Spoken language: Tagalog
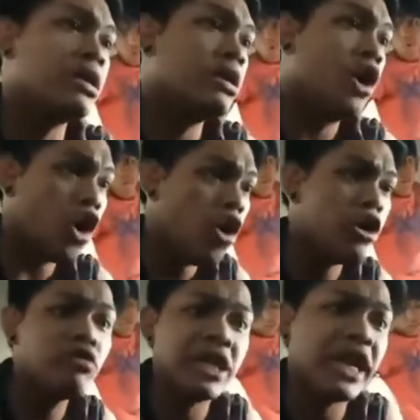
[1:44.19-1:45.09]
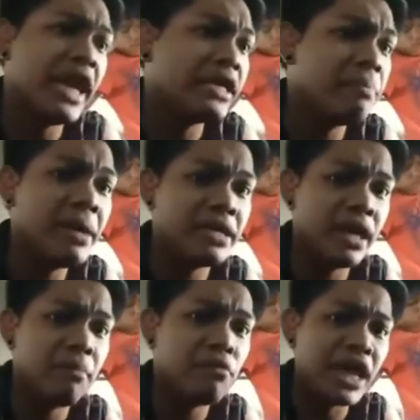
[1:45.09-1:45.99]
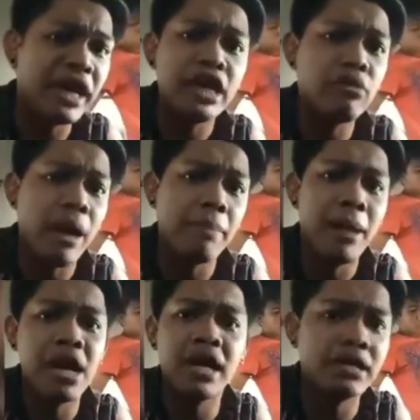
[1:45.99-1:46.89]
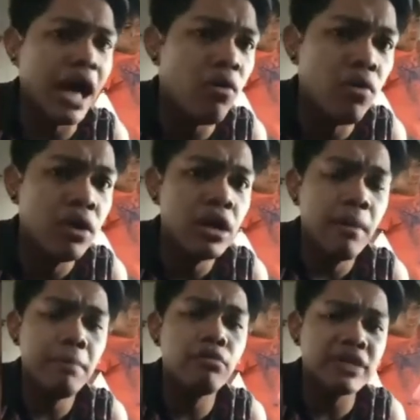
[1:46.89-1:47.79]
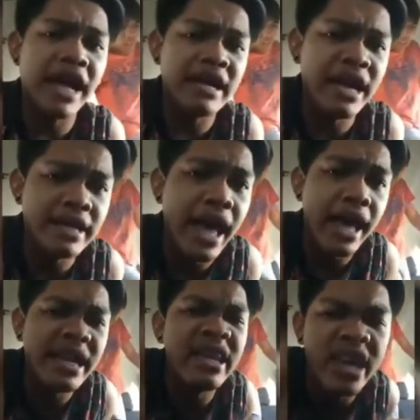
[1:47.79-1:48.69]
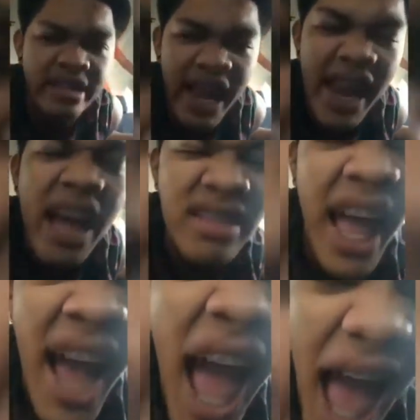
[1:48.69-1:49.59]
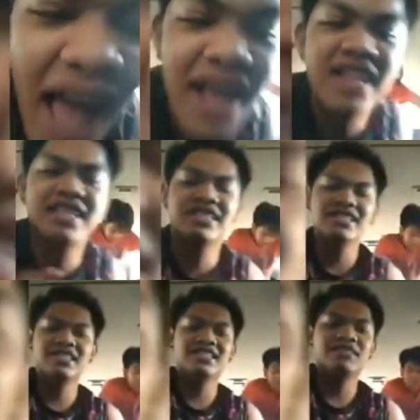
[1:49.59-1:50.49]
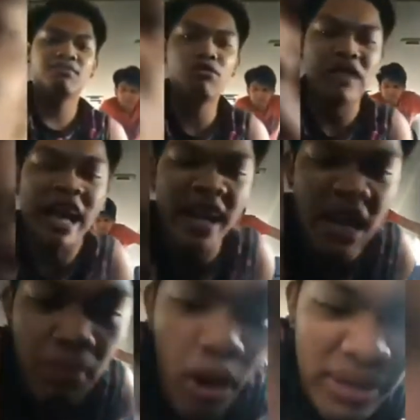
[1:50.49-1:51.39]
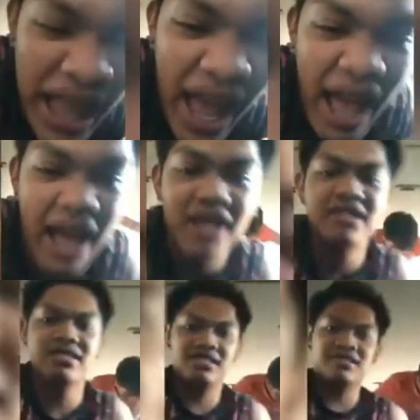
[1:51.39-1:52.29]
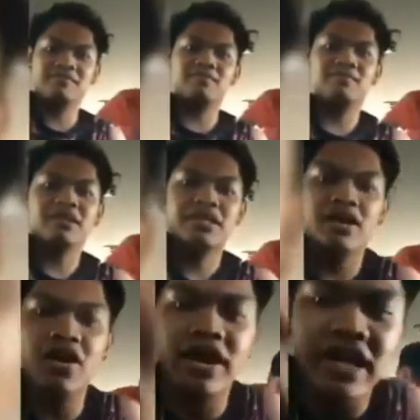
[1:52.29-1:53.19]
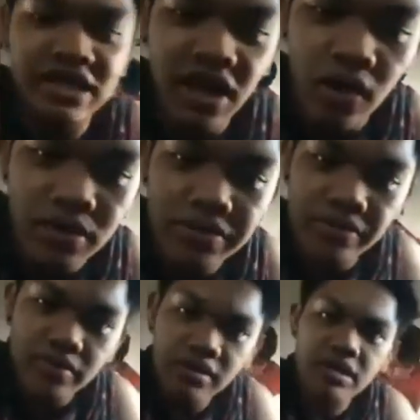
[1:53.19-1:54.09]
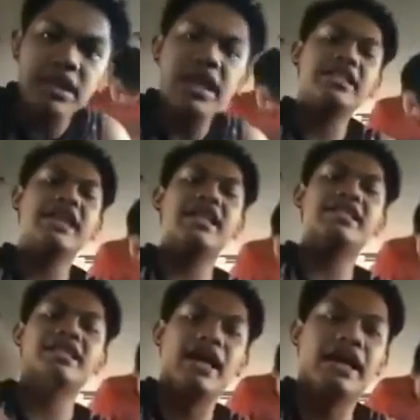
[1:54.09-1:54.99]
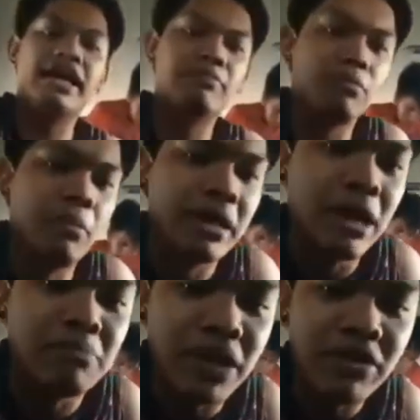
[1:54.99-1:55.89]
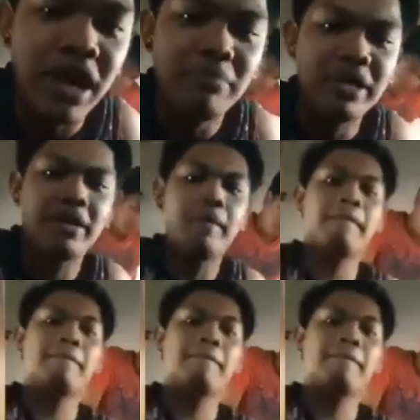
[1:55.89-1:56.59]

Okay. Oo, yung tiganay Cavite. Putang ina, yumabang na daw. Putang ina, inggit ka lang, tanga! Putang ina mo, tanga! Okay, let's go. 300 na. Ang hirap naman mag-live sa'yo, Gami.